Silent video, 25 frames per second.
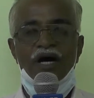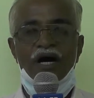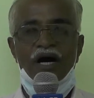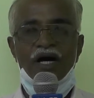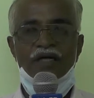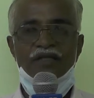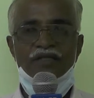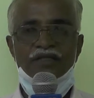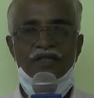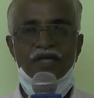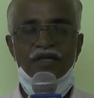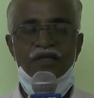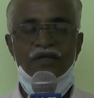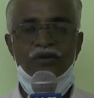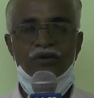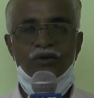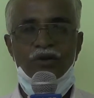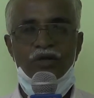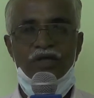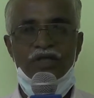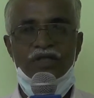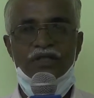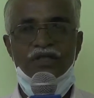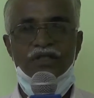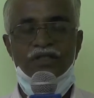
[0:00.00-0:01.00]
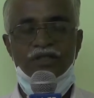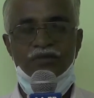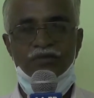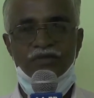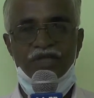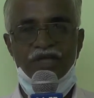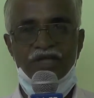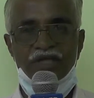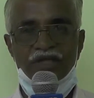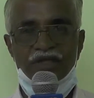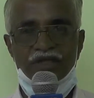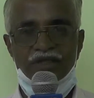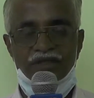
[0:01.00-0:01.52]
ఆంక్షలను తొలగించడం
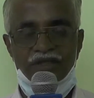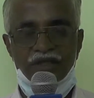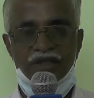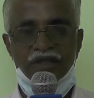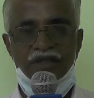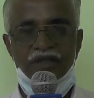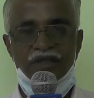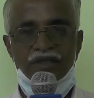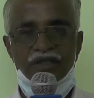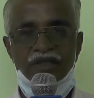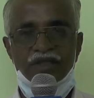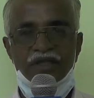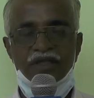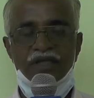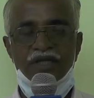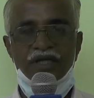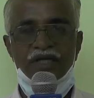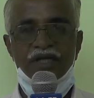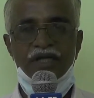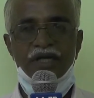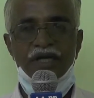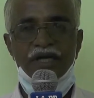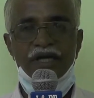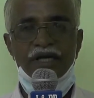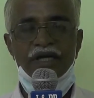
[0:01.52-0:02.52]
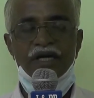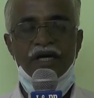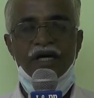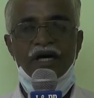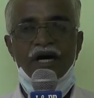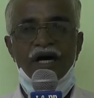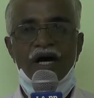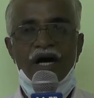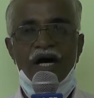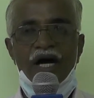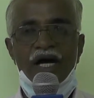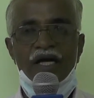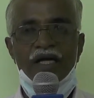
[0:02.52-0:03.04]
జరిగింది సార్ ఎందుకంటే
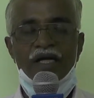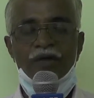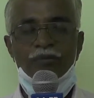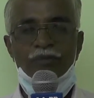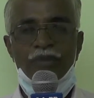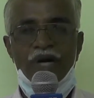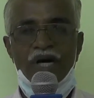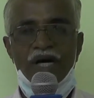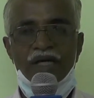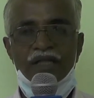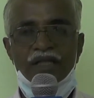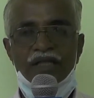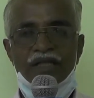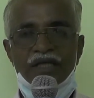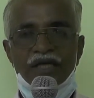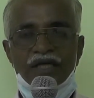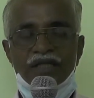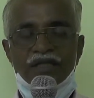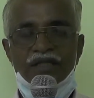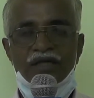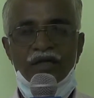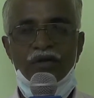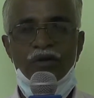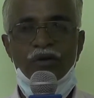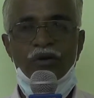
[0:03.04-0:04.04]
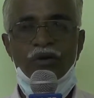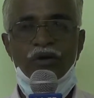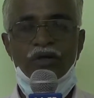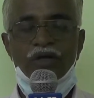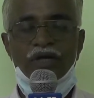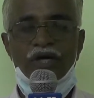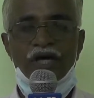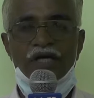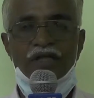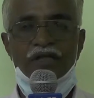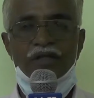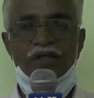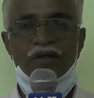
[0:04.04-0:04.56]
ఆయన పాదయాత్రలో
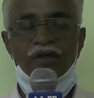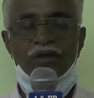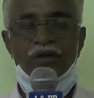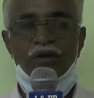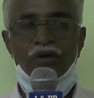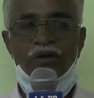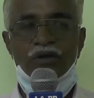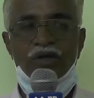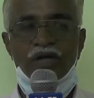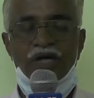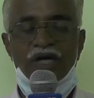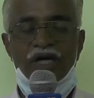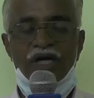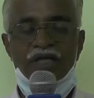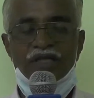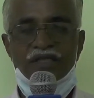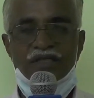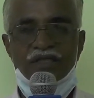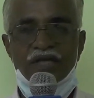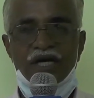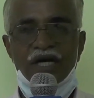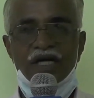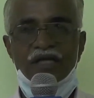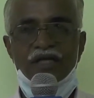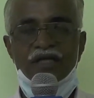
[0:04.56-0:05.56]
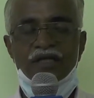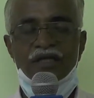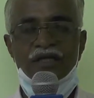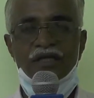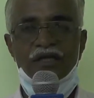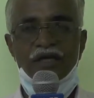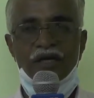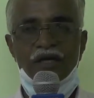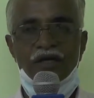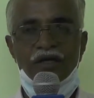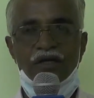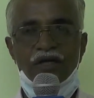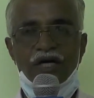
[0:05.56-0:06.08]
రైతుల యొక్క కష్టాల్ని
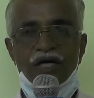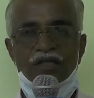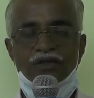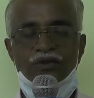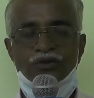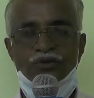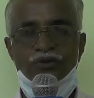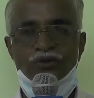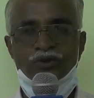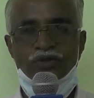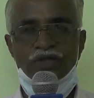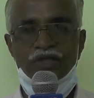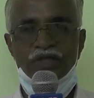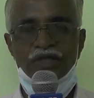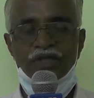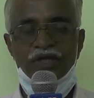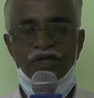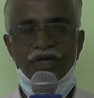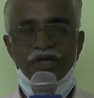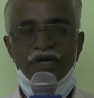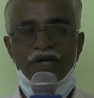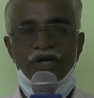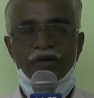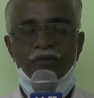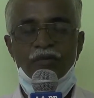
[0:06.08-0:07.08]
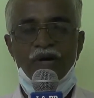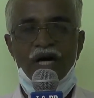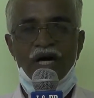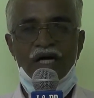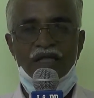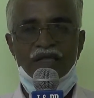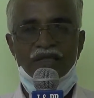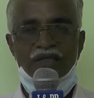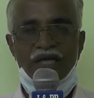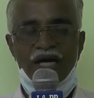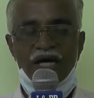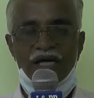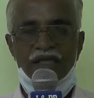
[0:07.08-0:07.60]
నేరుగా చూసి మా
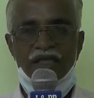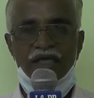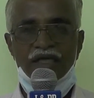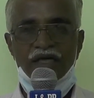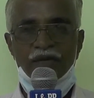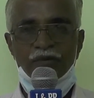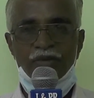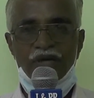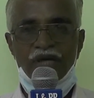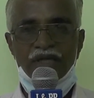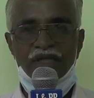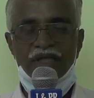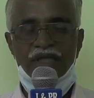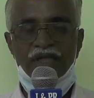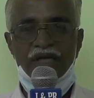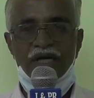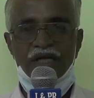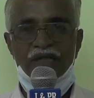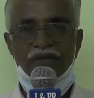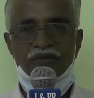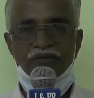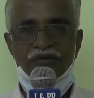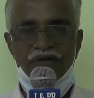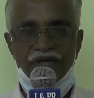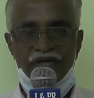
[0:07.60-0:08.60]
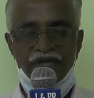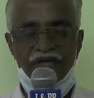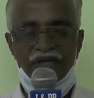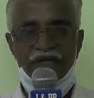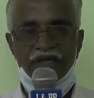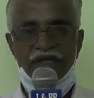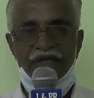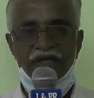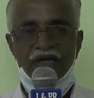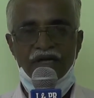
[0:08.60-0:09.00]
సాధక బాధకాలు విని